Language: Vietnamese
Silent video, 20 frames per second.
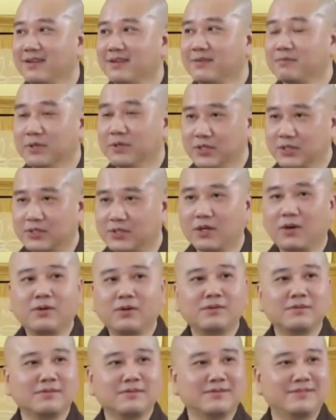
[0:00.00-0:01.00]
mười
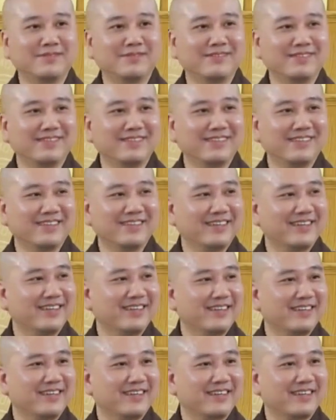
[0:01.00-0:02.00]
số,
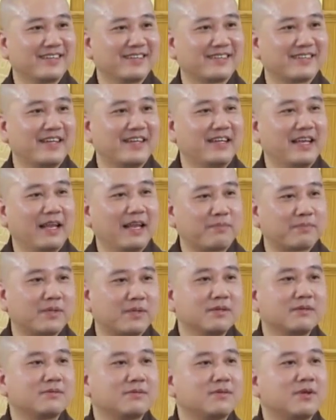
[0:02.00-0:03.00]
thì lập
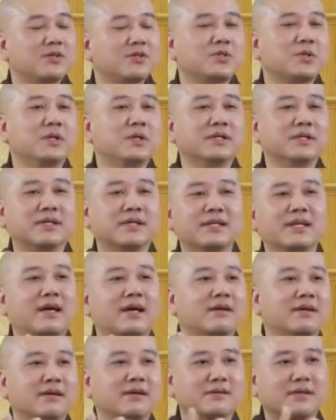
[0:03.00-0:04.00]
tức nó truyền cái
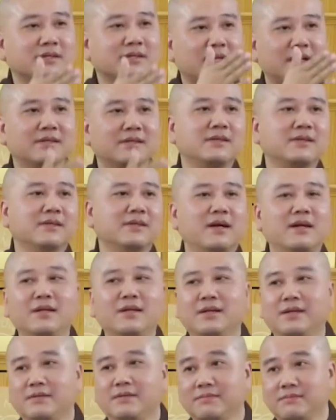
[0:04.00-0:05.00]
năng lực đó tới người đó liền.